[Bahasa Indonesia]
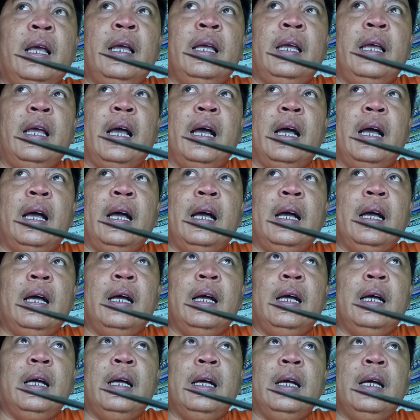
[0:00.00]
yang
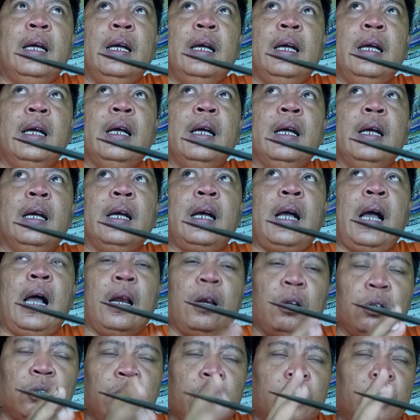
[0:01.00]

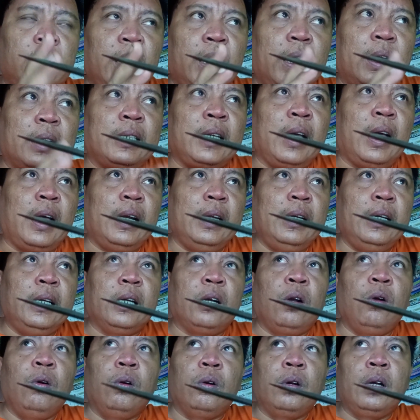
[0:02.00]
kalau saudara cari di
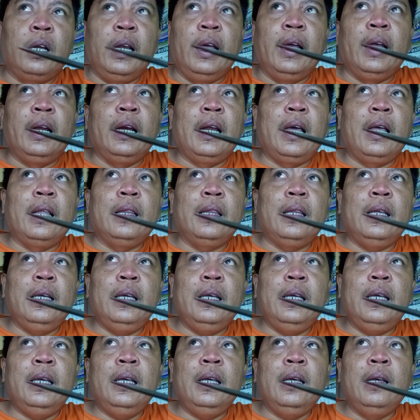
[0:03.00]
googling
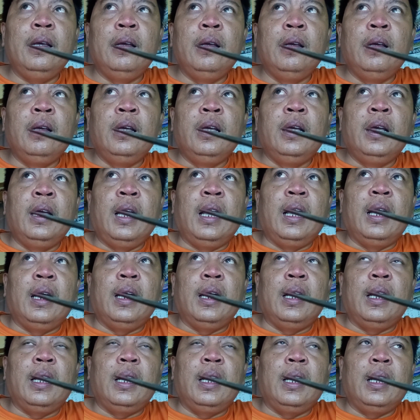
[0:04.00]
nanti
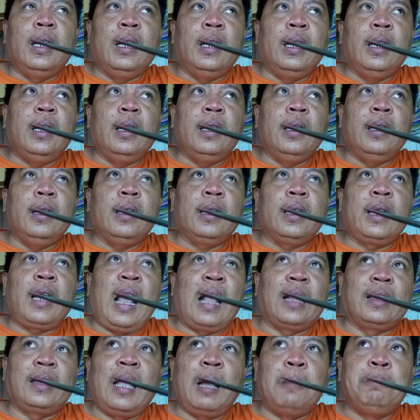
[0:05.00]
eh,
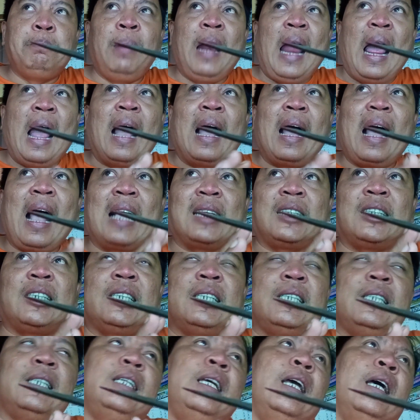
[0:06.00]
kata
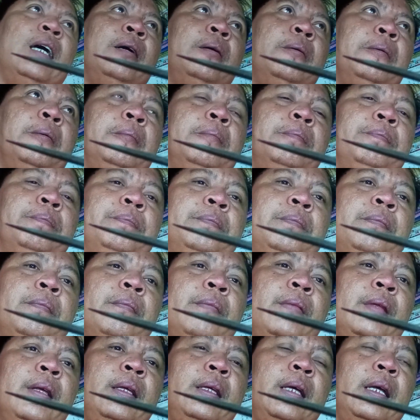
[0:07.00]
blangkas ya
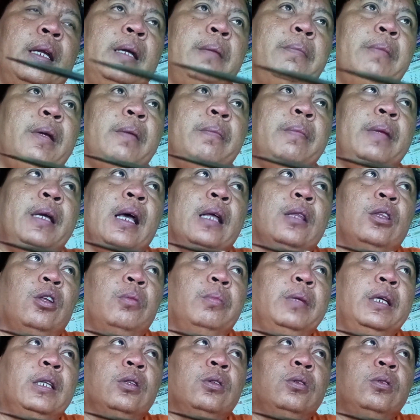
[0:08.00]
jadi mimi atau
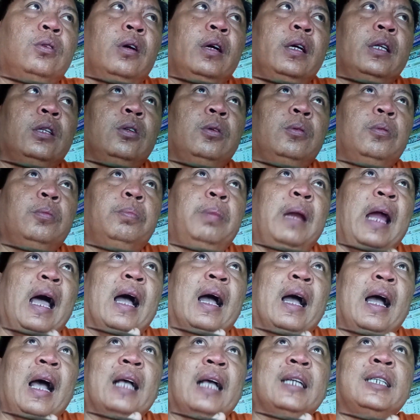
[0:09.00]
mintuno itu
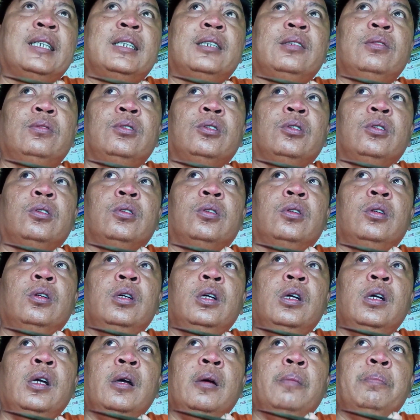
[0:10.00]
blangkas untuk
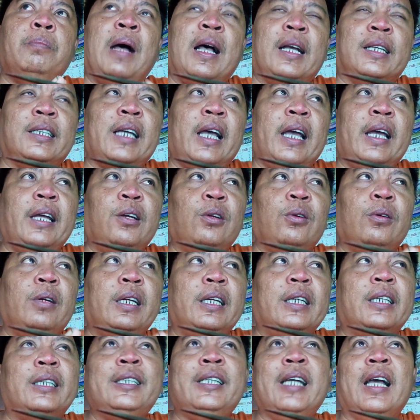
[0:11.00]
bahasa
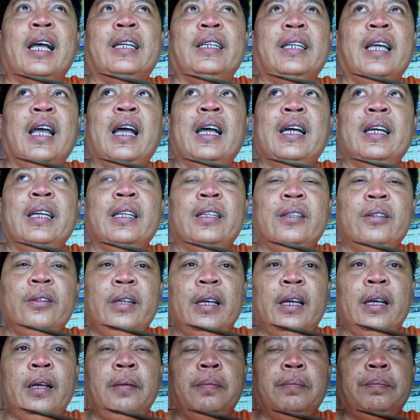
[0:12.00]
Indonesia-nya itu
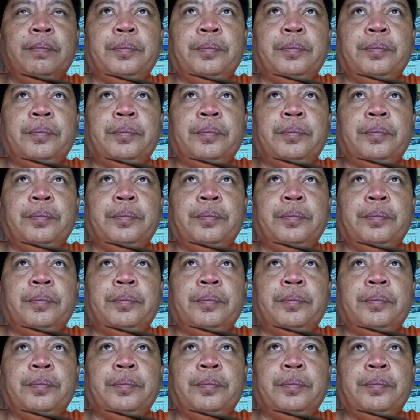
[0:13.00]
ya